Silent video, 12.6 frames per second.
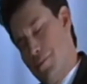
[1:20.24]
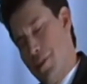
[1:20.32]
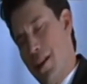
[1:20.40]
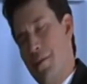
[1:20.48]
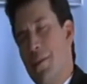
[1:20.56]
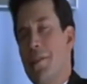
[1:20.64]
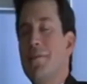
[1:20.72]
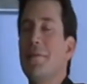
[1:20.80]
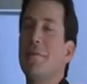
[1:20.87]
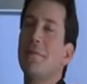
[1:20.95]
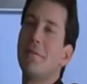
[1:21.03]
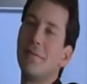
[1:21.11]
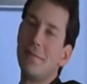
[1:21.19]
Da igual.
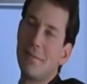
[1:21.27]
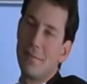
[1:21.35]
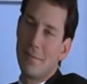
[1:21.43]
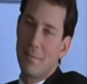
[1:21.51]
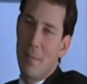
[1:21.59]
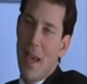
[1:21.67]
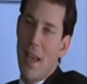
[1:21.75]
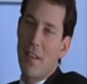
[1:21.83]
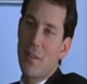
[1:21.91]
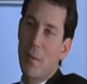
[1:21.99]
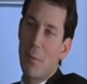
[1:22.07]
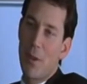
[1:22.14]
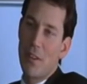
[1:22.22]
La
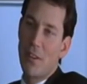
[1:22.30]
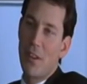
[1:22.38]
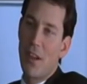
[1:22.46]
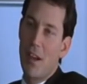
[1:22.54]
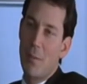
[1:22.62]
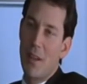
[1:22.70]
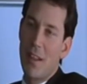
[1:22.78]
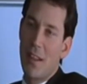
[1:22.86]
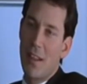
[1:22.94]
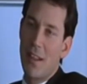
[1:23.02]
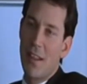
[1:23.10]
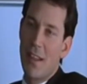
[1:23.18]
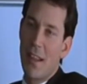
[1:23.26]
dirección te quiere fuera al
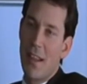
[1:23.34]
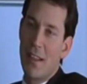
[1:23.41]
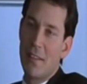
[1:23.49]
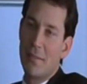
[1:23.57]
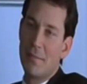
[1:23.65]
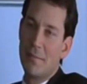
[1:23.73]
final del día.